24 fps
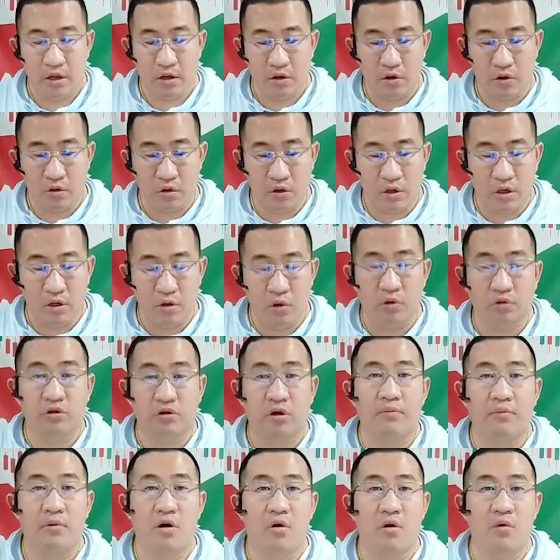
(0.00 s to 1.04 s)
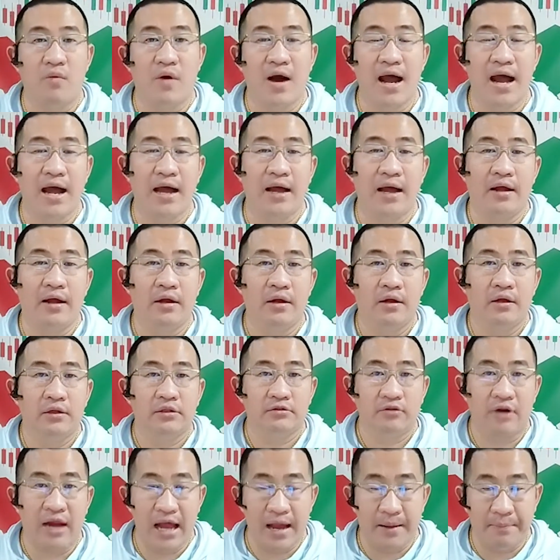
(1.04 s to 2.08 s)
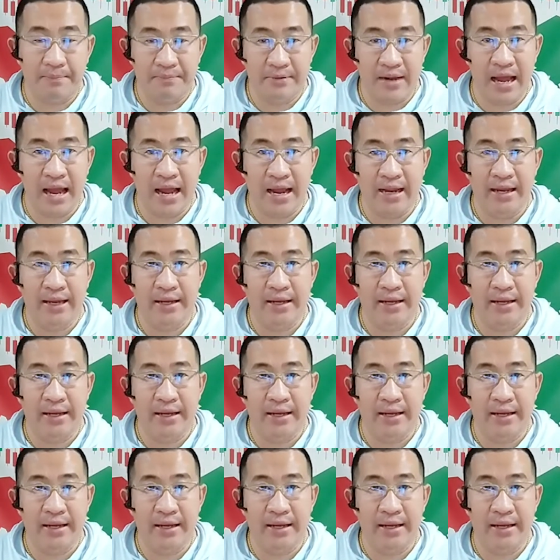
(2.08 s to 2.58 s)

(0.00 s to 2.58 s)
ก็คือคงต้องมองว่าตราบใด